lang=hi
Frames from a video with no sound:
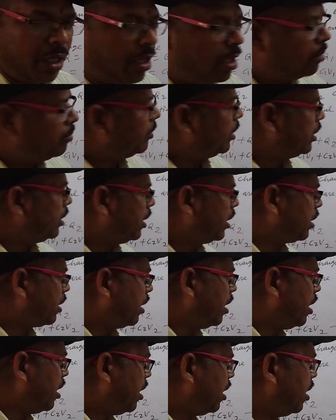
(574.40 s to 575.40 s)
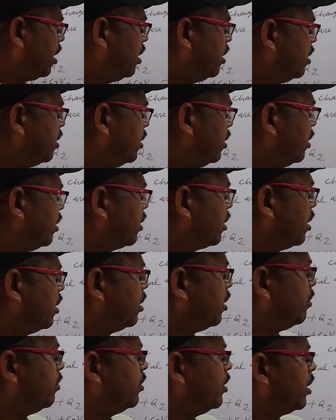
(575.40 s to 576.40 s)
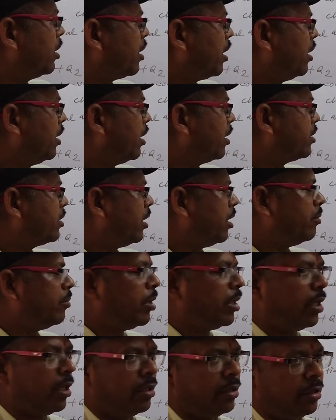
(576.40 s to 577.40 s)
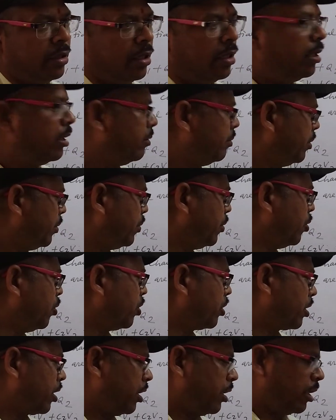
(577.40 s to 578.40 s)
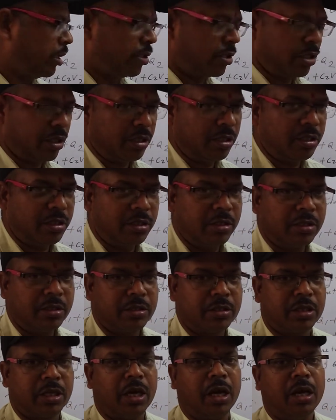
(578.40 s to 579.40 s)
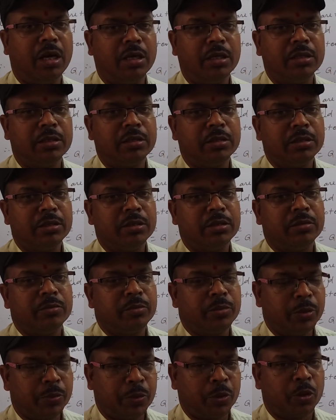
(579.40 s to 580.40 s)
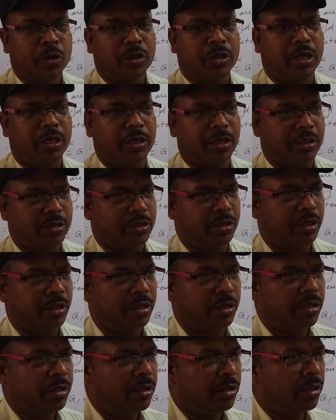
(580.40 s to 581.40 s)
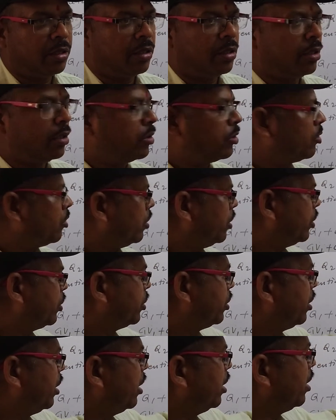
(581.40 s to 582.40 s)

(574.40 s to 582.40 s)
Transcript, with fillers: हमने ये कहा कि जब ये कनेक्शन में नहीं है यानी बिफोर कनेक्शन क्या बिफोर कनेक्शन तो इसकी